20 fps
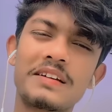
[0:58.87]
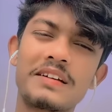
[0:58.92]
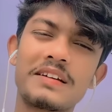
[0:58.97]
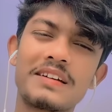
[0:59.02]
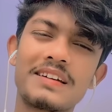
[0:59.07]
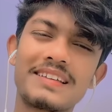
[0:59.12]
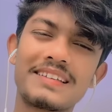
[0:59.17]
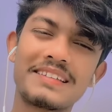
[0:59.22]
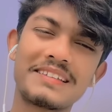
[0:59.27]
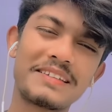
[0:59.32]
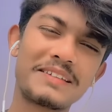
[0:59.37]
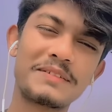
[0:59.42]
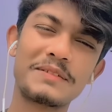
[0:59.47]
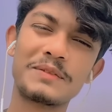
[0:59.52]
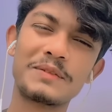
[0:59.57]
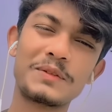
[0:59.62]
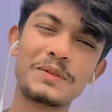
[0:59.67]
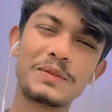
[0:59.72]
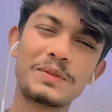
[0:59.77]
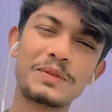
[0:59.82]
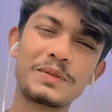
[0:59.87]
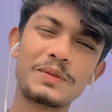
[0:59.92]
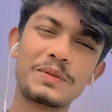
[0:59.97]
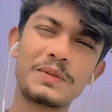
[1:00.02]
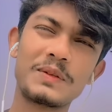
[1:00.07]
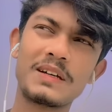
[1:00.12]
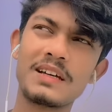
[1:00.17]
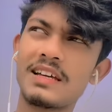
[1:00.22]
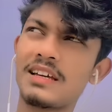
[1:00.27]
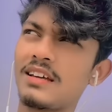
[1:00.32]
গাইজ শুরুতে চলুন
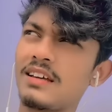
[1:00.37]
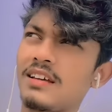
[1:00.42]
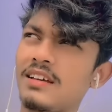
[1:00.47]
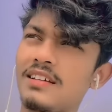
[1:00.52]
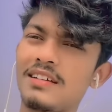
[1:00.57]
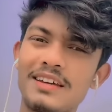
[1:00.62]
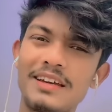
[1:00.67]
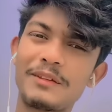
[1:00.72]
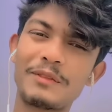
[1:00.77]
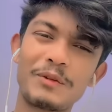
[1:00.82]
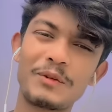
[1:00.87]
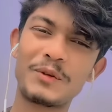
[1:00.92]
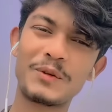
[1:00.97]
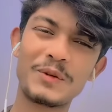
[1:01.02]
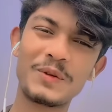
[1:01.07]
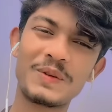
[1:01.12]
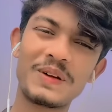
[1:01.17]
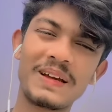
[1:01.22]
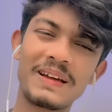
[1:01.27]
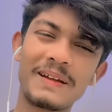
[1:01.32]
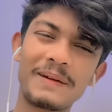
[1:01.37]
ভয়েস কিং এমদাদুলের